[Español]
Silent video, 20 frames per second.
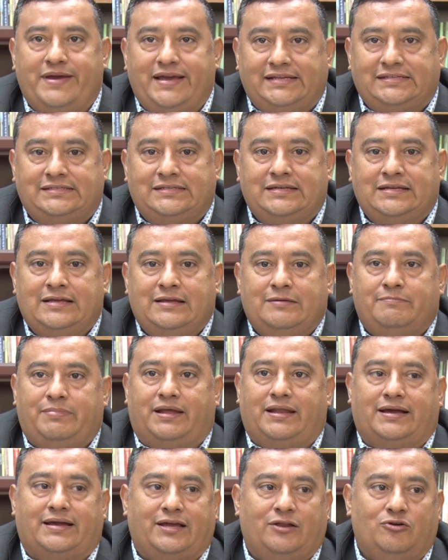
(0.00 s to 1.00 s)
mes
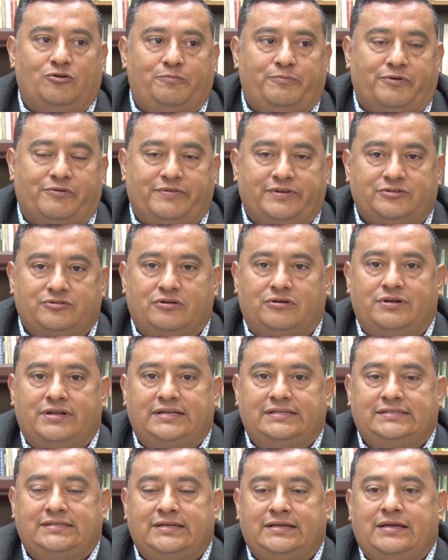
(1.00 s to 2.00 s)
para que los
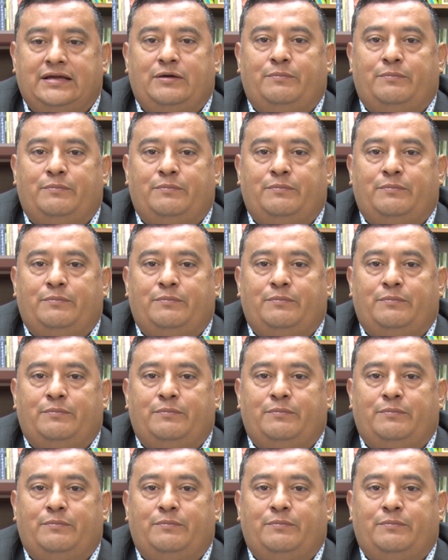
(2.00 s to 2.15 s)
profesores